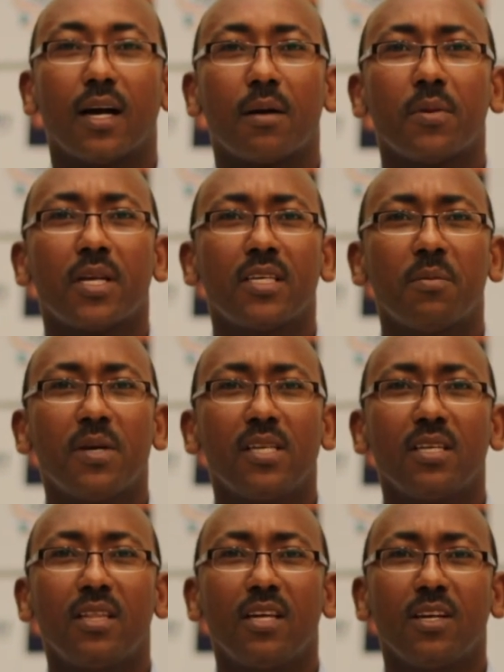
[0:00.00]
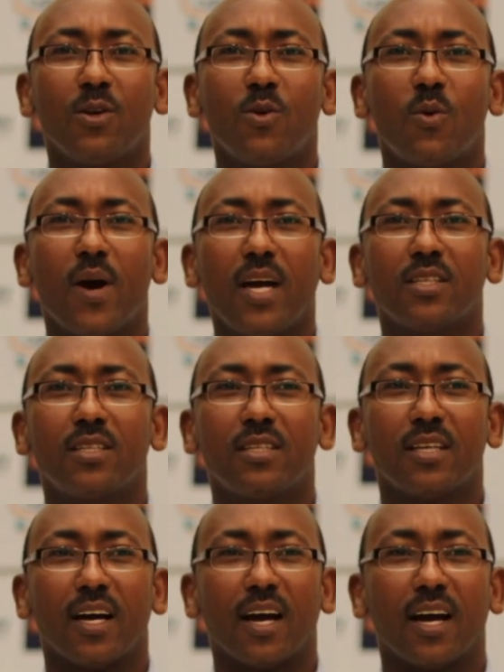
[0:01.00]
من الجميل جدا انه الواحد
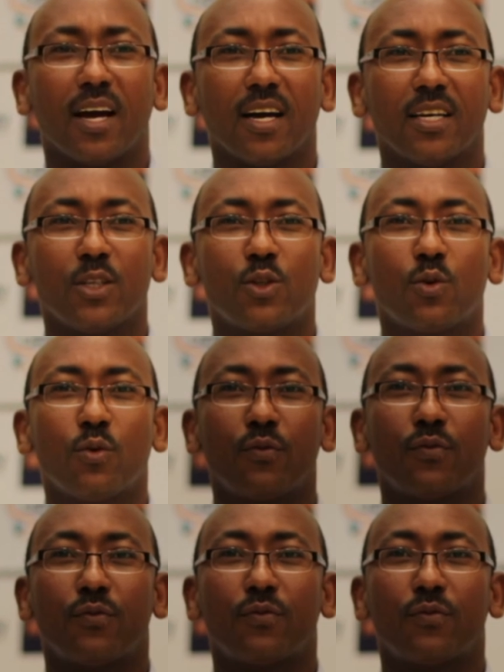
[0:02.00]
يشوف